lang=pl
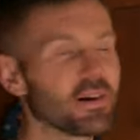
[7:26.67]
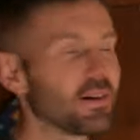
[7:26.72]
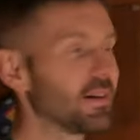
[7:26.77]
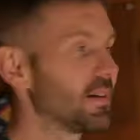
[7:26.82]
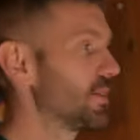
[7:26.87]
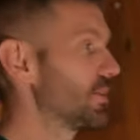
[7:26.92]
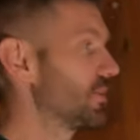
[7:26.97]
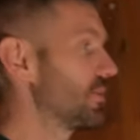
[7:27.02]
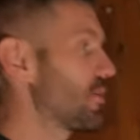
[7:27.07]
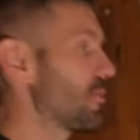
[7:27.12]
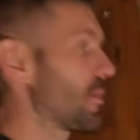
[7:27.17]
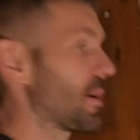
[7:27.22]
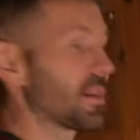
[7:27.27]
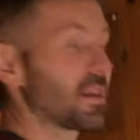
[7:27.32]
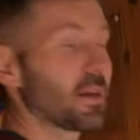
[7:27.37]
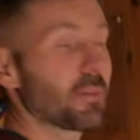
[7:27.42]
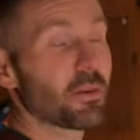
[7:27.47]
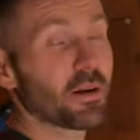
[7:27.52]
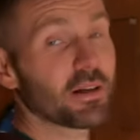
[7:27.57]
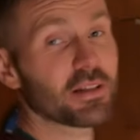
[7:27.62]
e,
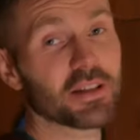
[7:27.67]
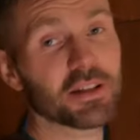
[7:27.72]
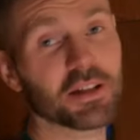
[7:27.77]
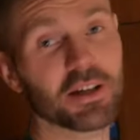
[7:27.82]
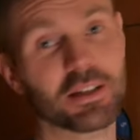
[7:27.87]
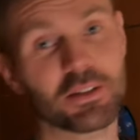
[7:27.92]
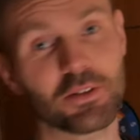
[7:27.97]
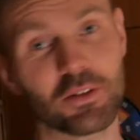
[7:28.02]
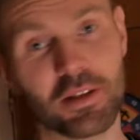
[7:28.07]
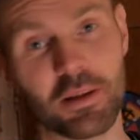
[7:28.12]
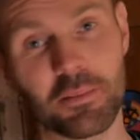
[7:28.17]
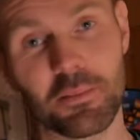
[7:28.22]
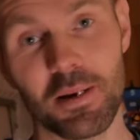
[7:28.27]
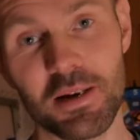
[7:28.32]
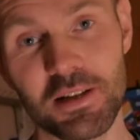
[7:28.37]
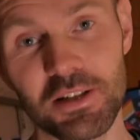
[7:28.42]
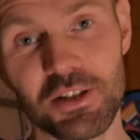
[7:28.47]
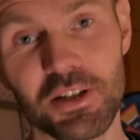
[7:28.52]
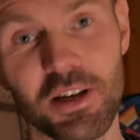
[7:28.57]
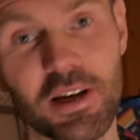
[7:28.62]
wypadnie praktyka, kto tam
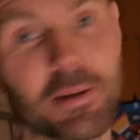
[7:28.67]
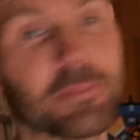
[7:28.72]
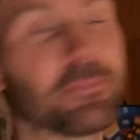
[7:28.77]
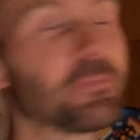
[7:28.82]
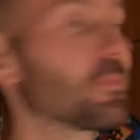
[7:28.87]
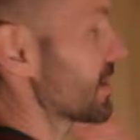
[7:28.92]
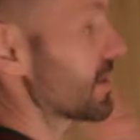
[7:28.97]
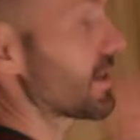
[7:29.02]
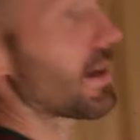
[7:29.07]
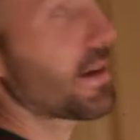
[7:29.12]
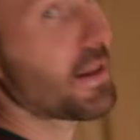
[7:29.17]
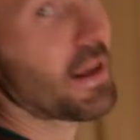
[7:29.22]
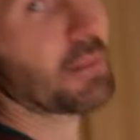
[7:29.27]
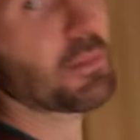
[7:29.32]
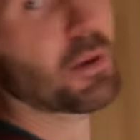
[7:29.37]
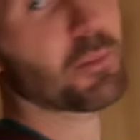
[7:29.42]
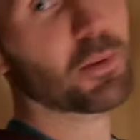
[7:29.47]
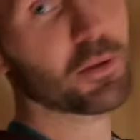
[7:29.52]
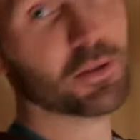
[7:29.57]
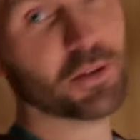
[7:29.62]
będzie.
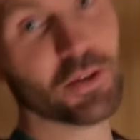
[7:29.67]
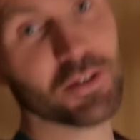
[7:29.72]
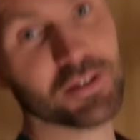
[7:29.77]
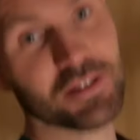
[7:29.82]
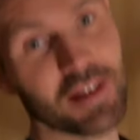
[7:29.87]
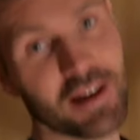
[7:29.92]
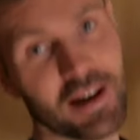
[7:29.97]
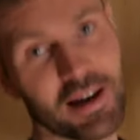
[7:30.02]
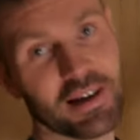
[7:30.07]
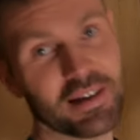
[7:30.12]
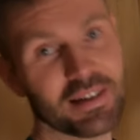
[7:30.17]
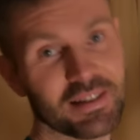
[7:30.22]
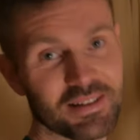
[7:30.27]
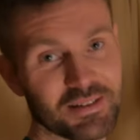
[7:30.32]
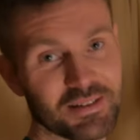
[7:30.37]
Zgarniamy po drodze